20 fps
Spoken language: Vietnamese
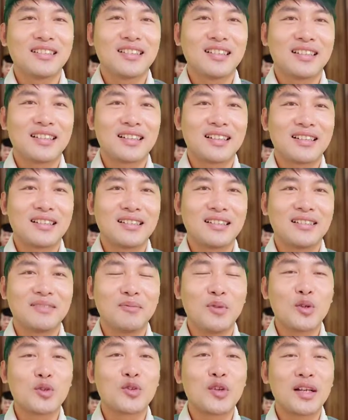ừ,
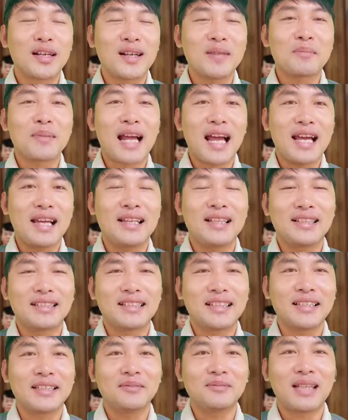mùa xuân năm nay
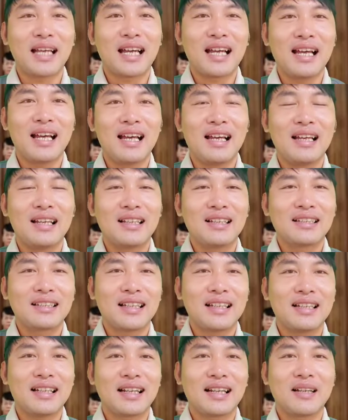thì chúng ta
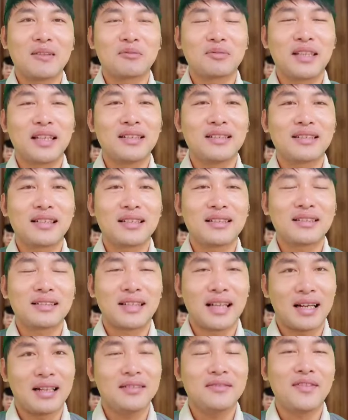thấy rằng Ngọc Trinh sẽ được
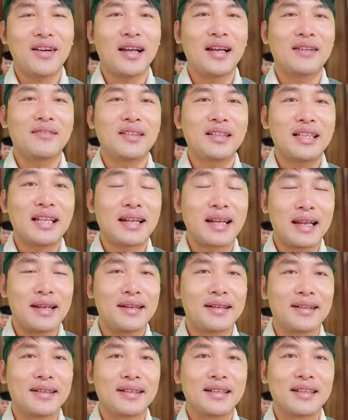trở về với gia đình